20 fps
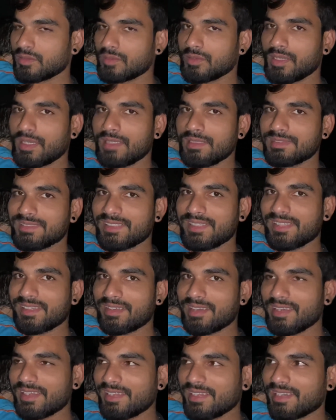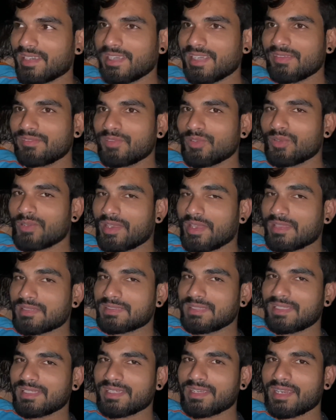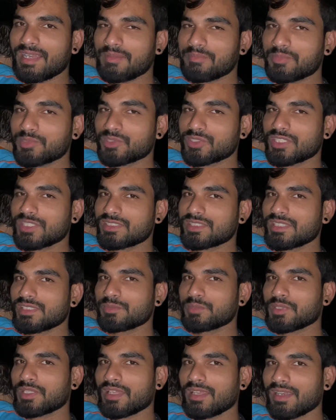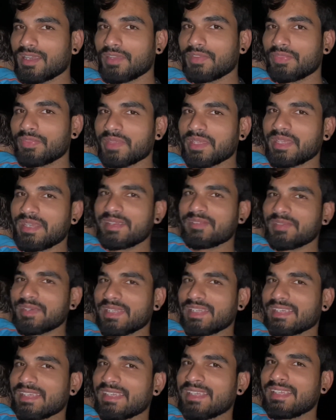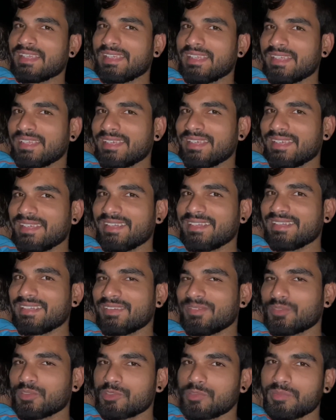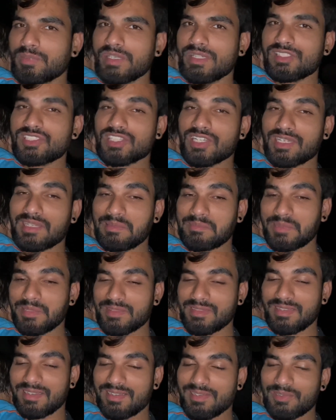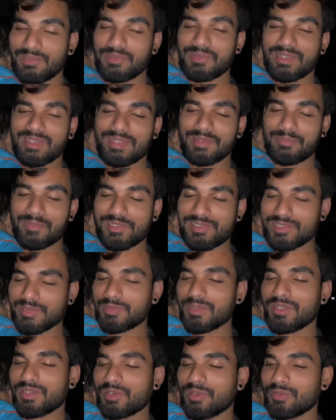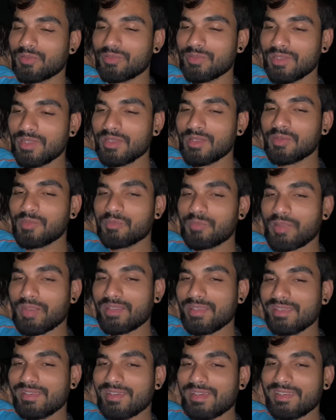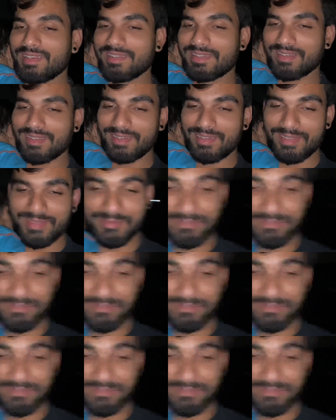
गाइस ये काले काले ब्लॉग कैसे लग रहे हैं आपको सच सच बताना अंधेरे वाले है ना वो तो मेरी शक्ल पे इतना ग्लो है कि मैं चमक रहा हूँ बाकी काले काले